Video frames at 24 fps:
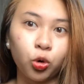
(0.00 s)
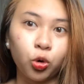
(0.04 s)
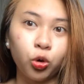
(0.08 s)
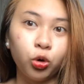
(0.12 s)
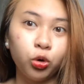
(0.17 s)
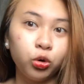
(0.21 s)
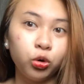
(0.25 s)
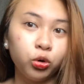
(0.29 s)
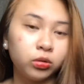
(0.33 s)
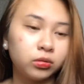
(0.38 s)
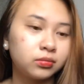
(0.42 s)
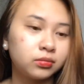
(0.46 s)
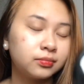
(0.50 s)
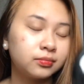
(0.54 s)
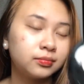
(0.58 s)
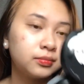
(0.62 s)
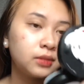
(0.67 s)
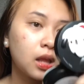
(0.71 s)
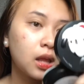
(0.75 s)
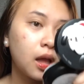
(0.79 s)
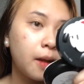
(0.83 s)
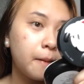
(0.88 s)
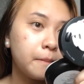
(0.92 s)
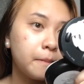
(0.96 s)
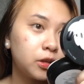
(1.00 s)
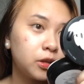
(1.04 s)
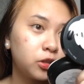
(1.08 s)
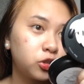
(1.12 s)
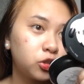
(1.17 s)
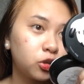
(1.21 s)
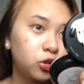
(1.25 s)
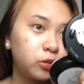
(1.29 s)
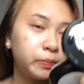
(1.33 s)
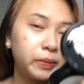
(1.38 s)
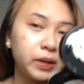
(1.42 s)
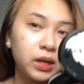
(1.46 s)
Oh,
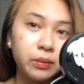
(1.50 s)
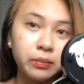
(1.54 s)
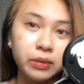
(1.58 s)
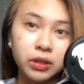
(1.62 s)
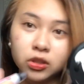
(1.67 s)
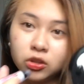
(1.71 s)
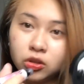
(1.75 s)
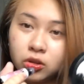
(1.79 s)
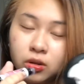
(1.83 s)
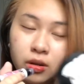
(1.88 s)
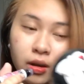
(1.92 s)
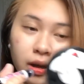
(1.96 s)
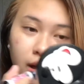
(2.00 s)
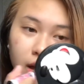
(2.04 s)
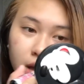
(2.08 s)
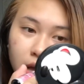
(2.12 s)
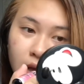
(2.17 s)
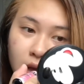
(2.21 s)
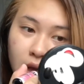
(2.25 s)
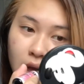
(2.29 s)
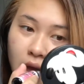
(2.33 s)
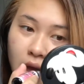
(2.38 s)
medyo palaban to ah.